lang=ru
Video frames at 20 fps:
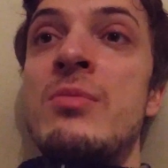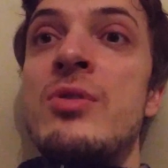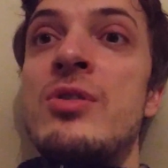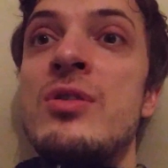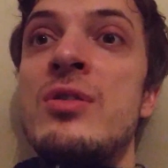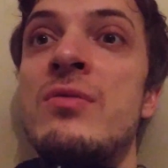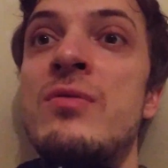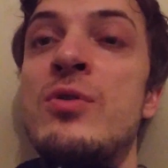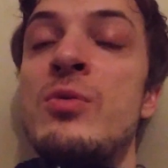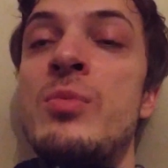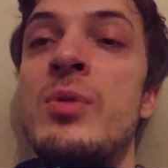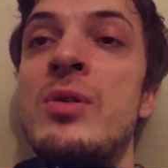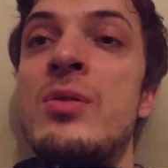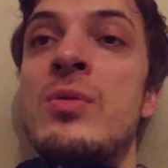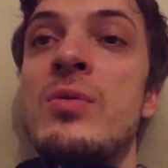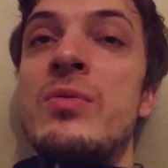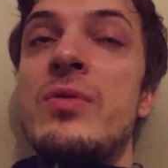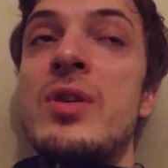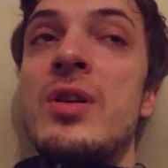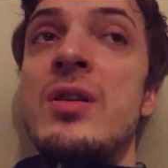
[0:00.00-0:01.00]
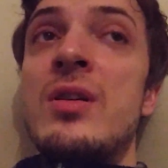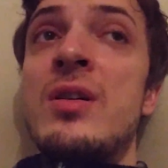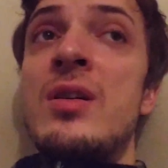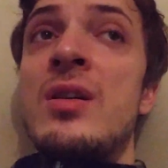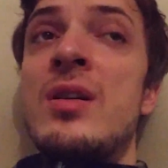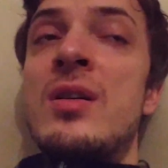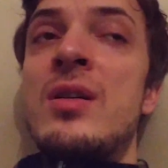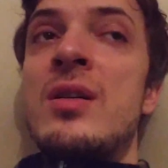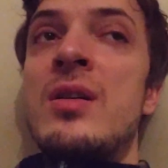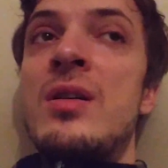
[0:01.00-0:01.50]
обычно две упаковки.
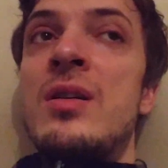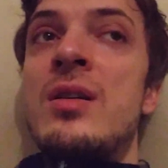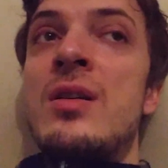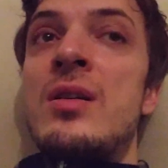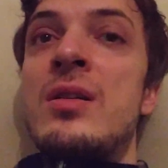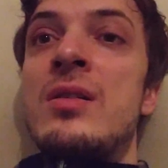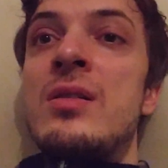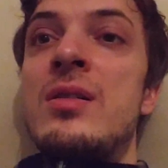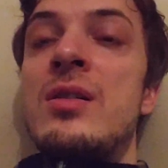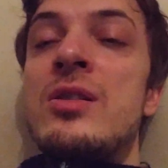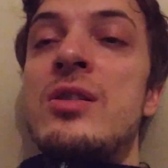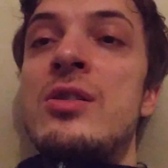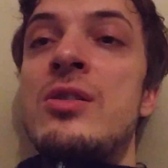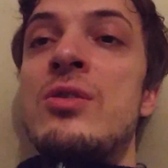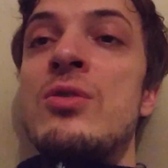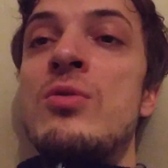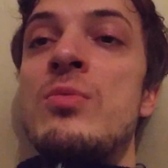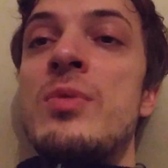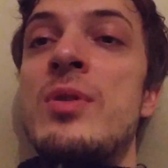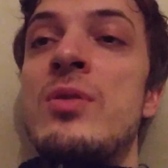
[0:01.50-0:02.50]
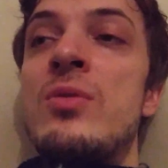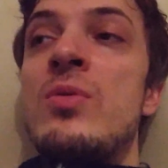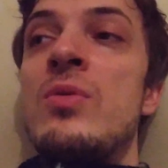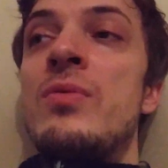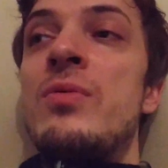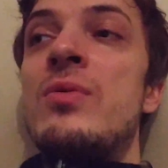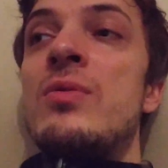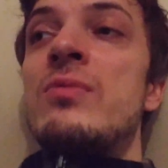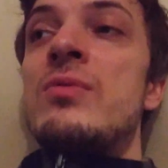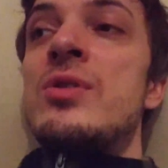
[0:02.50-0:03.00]
Открыл
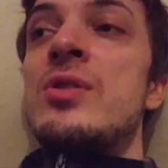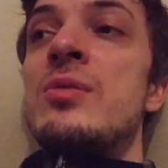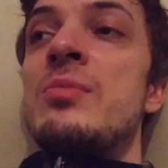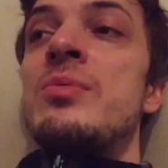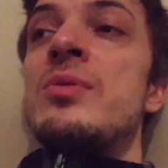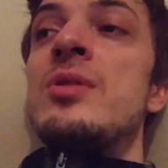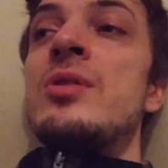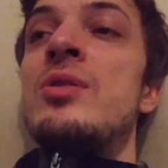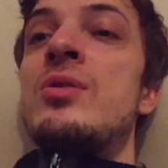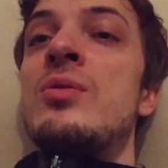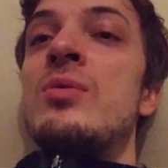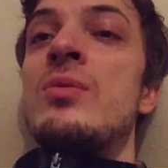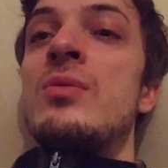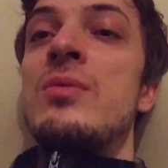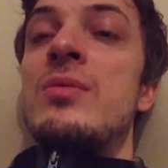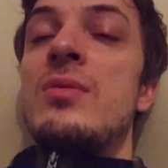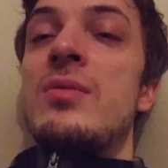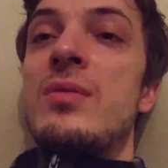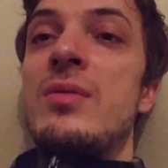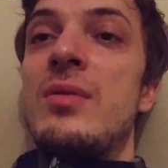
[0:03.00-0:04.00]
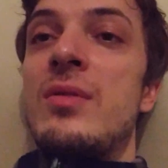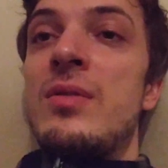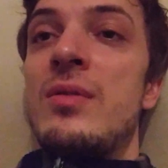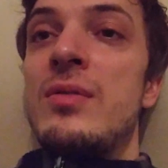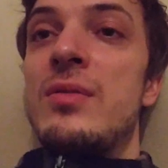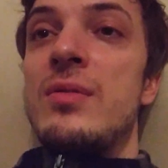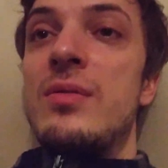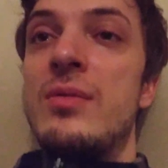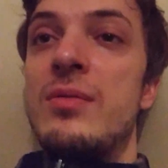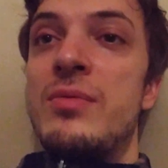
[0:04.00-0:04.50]
упаковку, высыпал ее э,
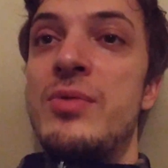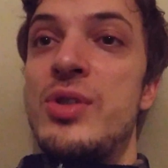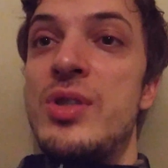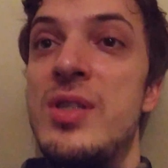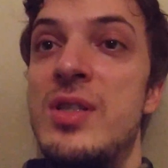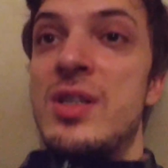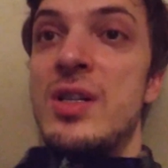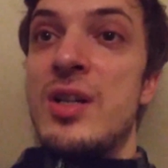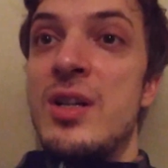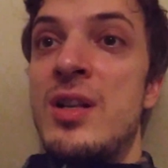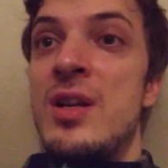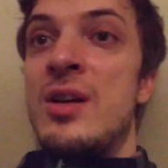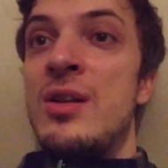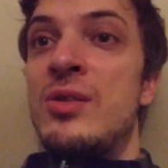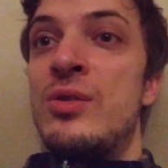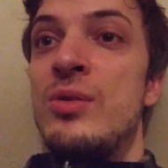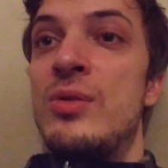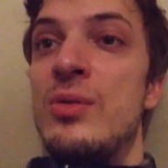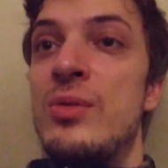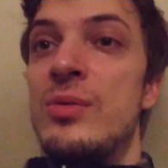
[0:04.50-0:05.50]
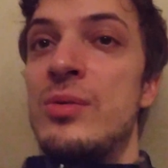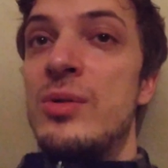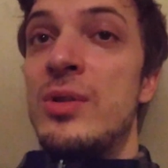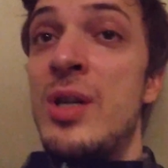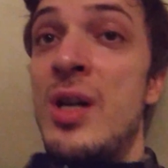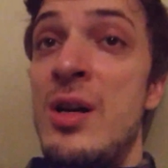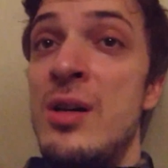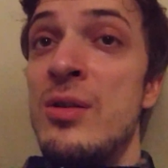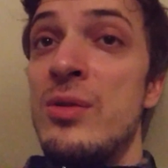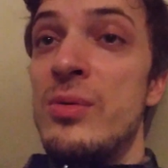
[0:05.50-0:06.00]
в стеклянную
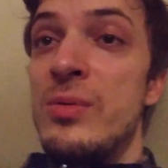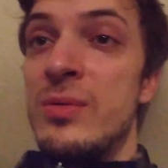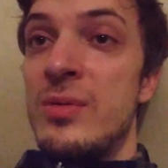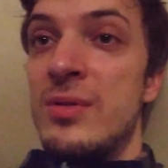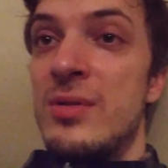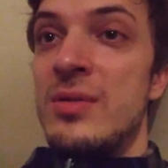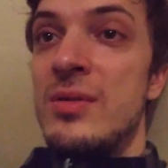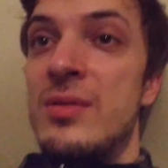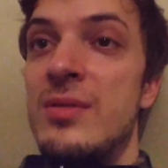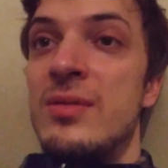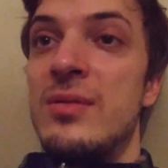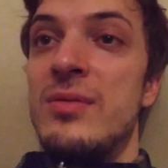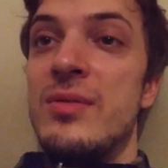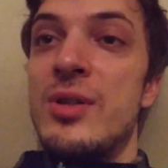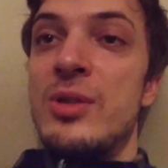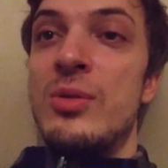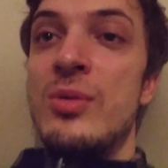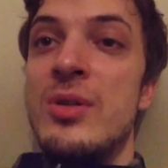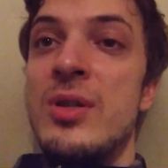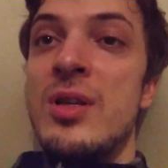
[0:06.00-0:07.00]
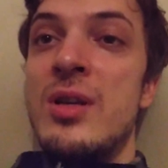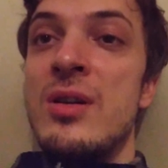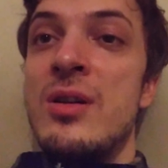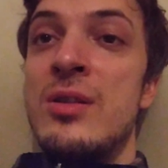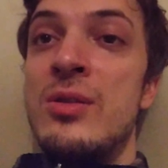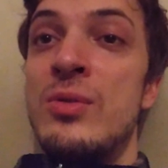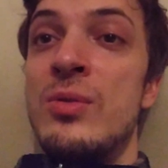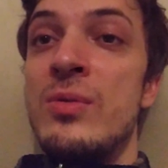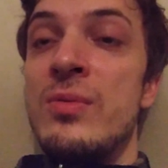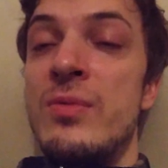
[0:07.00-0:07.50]
тару, в которой я
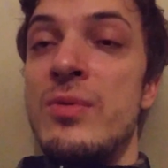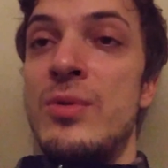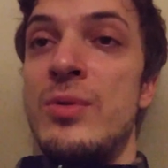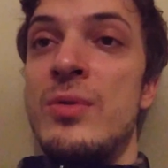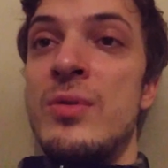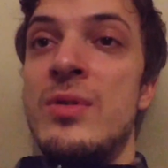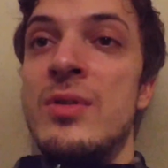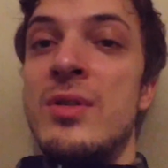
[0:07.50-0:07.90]
готовлю.